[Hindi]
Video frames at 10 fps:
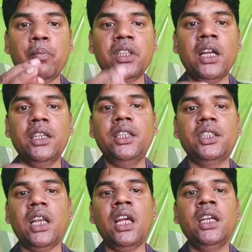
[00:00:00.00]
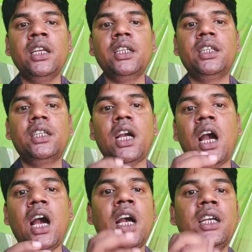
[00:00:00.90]
पता नहीं चला कि
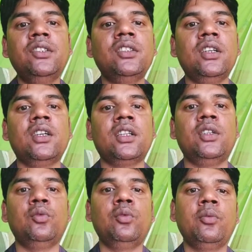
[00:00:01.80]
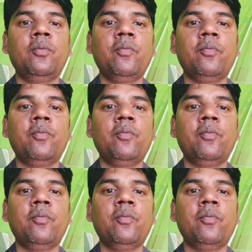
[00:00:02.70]
कहा है शंकर देव